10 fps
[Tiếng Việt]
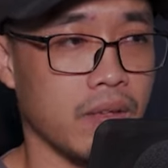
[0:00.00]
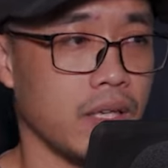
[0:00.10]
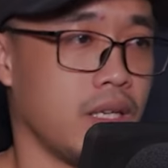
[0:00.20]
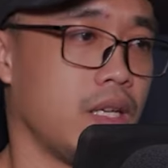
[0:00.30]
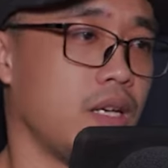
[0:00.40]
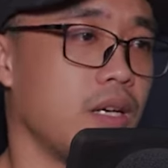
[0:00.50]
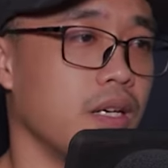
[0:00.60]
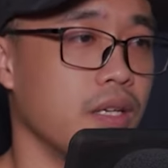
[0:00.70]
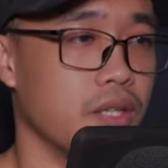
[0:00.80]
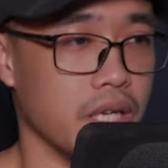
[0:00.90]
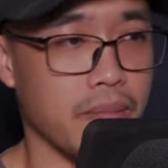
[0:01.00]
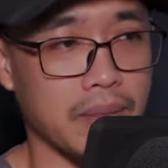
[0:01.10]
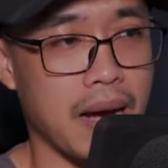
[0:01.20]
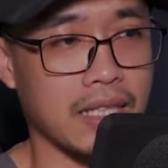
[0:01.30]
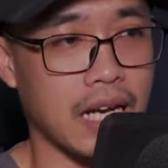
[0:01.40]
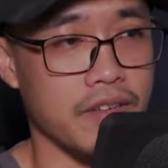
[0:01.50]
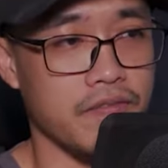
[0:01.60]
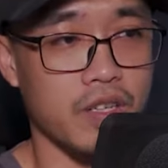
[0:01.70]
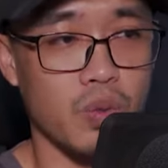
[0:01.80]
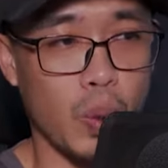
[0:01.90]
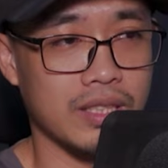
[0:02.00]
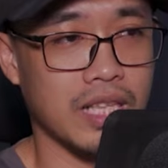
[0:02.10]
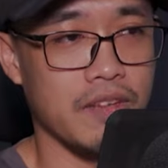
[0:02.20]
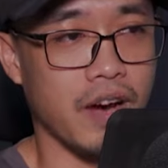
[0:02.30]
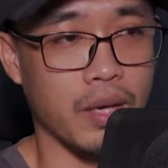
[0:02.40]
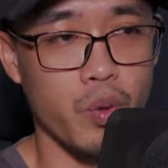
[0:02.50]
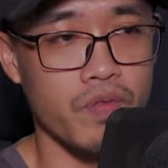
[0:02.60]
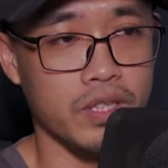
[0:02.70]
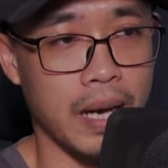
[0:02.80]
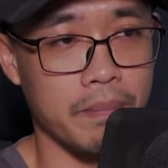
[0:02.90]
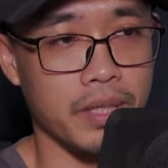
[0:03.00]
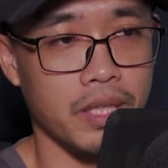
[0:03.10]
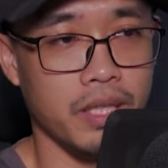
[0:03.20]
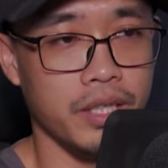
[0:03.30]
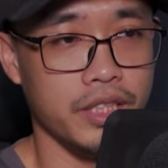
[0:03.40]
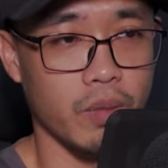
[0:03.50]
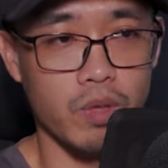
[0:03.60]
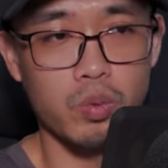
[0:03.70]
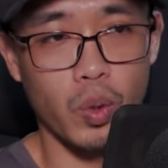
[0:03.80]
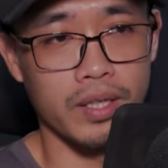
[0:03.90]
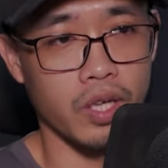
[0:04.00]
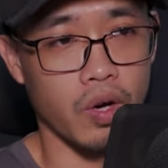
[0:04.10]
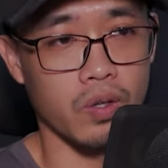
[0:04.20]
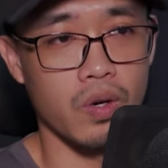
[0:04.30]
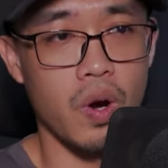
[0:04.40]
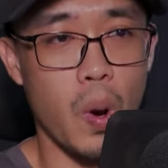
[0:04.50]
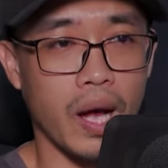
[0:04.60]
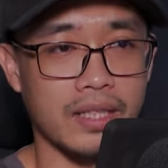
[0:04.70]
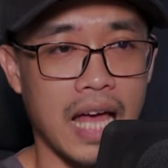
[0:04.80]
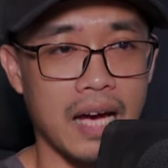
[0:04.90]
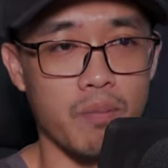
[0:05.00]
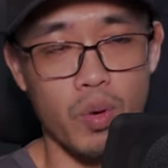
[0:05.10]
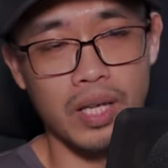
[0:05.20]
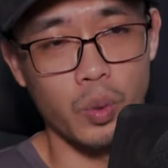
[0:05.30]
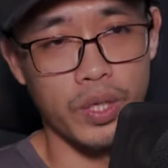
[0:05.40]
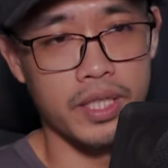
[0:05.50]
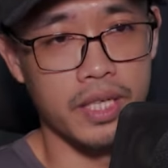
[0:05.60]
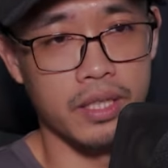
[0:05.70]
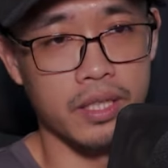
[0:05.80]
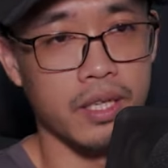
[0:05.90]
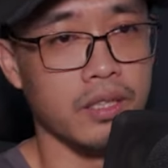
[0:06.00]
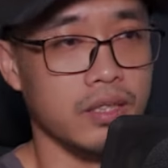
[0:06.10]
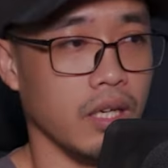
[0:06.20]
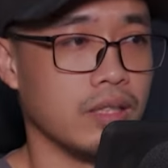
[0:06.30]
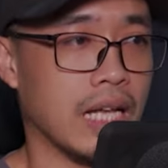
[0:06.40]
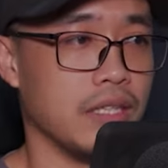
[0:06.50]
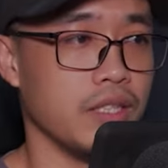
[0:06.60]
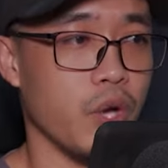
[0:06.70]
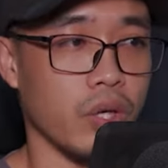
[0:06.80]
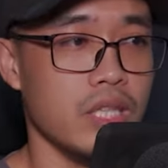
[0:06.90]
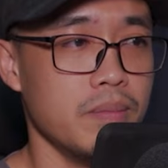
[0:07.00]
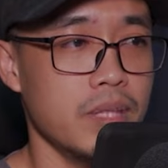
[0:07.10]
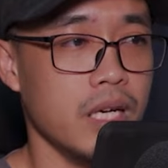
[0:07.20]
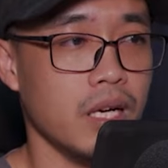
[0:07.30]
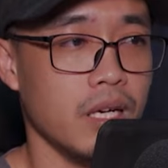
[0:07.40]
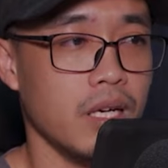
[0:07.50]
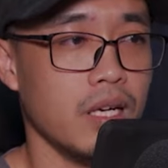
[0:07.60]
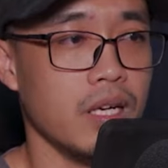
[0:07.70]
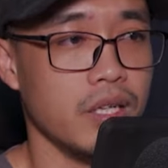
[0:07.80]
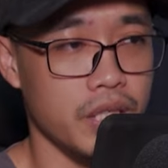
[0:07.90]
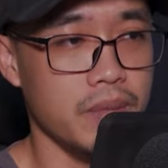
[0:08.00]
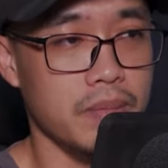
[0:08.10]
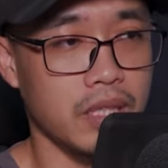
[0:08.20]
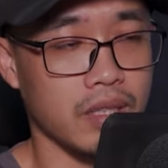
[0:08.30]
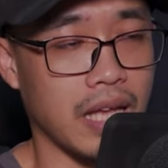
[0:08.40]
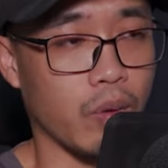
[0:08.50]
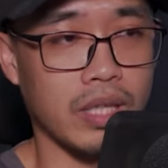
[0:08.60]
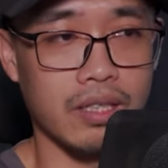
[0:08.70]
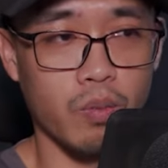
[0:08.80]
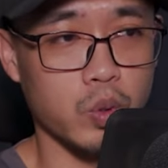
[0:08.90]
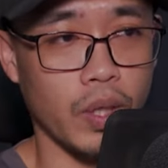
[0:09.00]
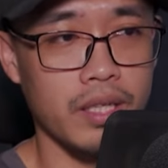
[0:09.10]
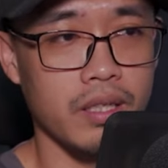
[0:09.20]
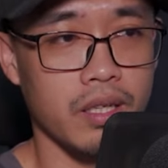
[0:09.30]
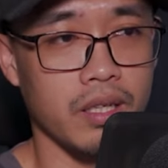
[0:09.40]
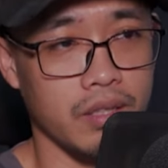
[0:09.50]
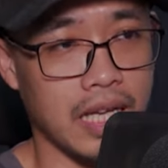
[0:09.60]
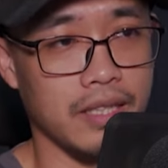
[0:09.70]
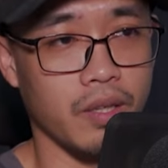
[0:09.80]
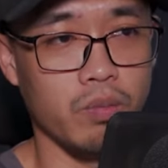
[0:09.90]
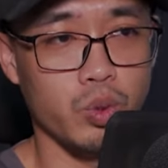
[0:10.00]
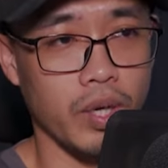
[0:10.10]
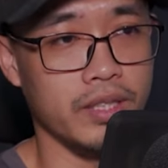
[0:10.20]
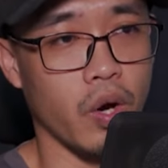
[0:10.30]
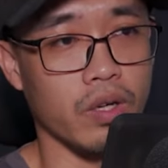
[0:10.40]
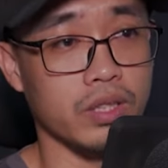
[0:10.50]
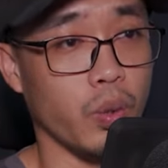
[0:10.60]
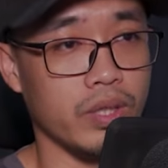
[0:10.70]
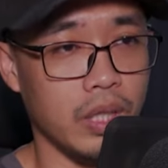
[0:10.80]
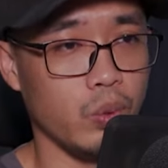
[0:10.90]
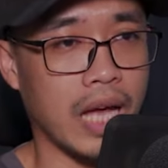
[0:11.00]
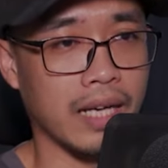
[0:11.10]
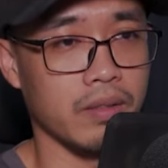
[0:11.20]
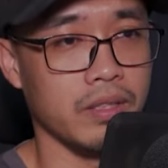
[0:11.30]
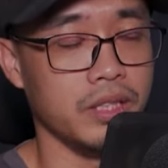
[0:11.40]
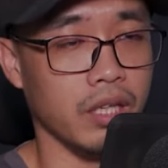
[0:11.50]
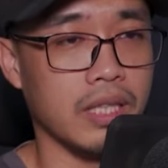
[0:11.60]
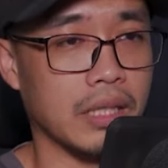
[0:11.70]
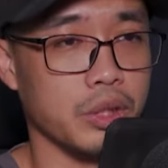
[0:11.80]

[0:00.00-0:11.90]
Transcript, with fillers: Những mảnh băng này vần quanh tay phải của Vương Lâm, trong lúc xoay tròn, hòa tan một cách quỷ dị, trở thành những giọt nước mưa. Nước mưa tạo thành lốc xoáy, nhanh chóng xoay tròn rồi tiêu tan, trở thành sương mù.